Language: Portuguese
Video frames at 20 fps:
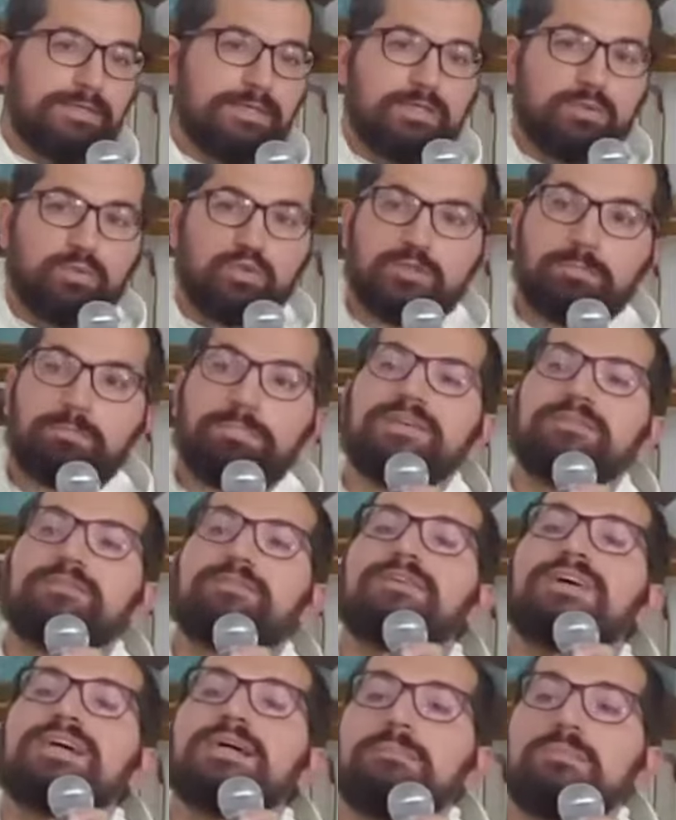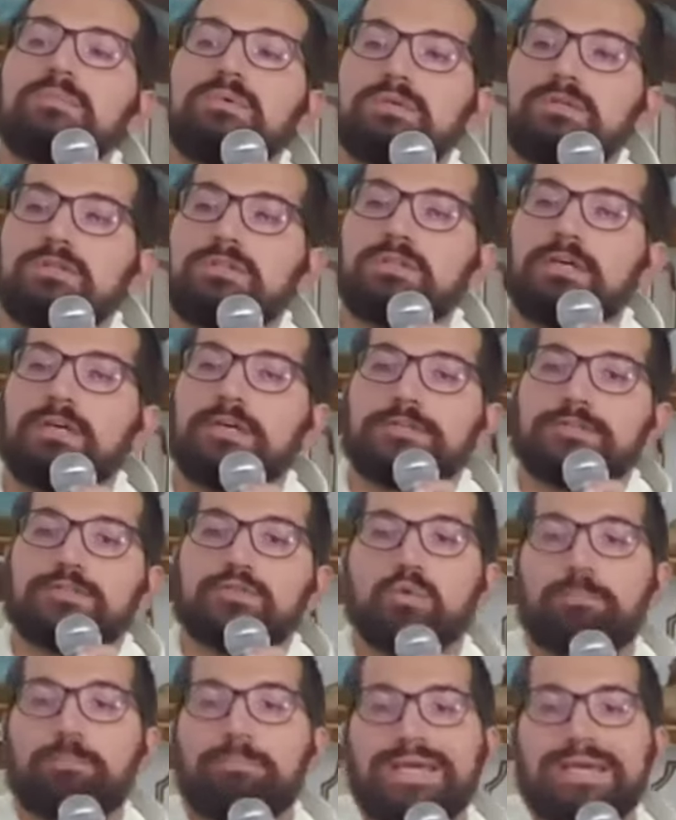e nos privamos
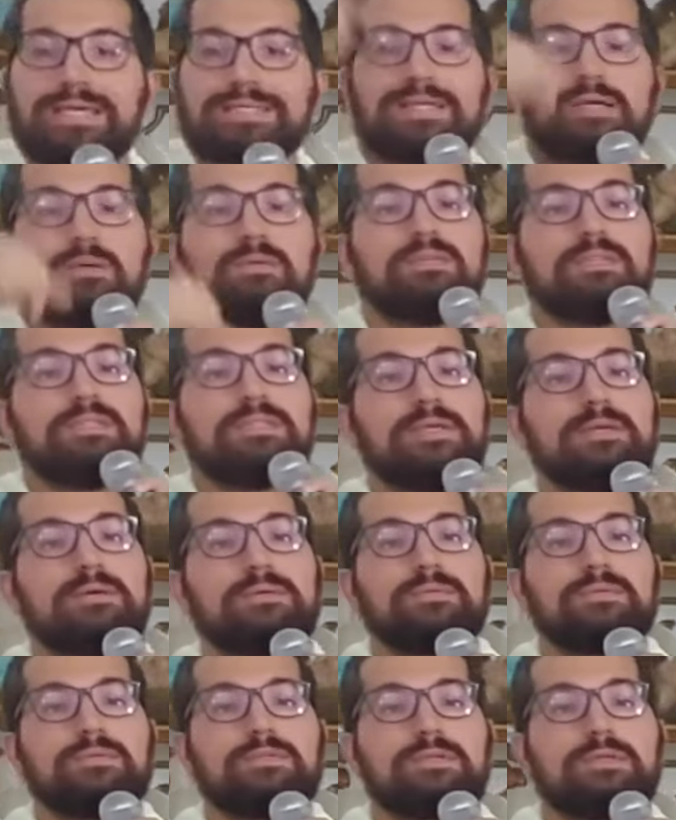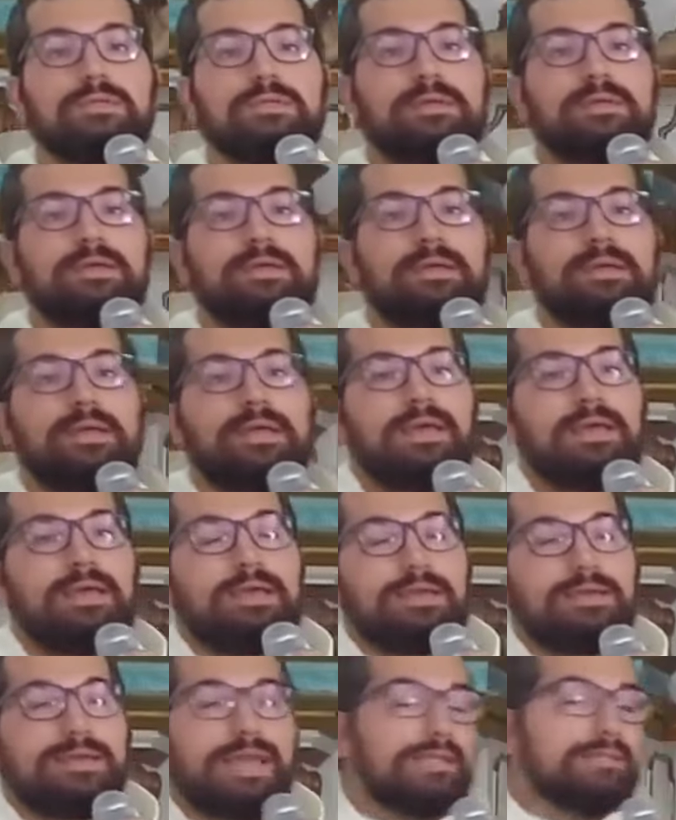do perdão de Deus.
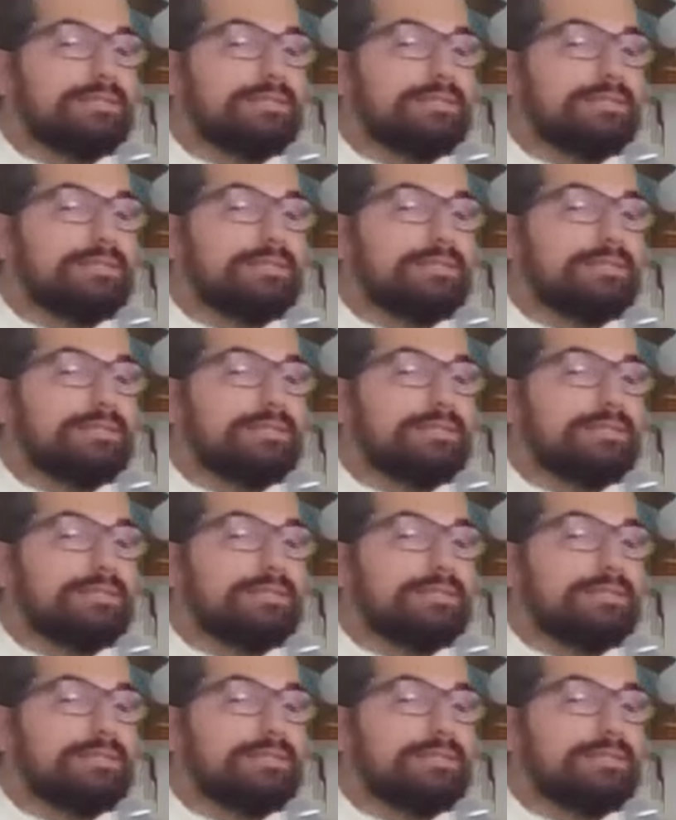E é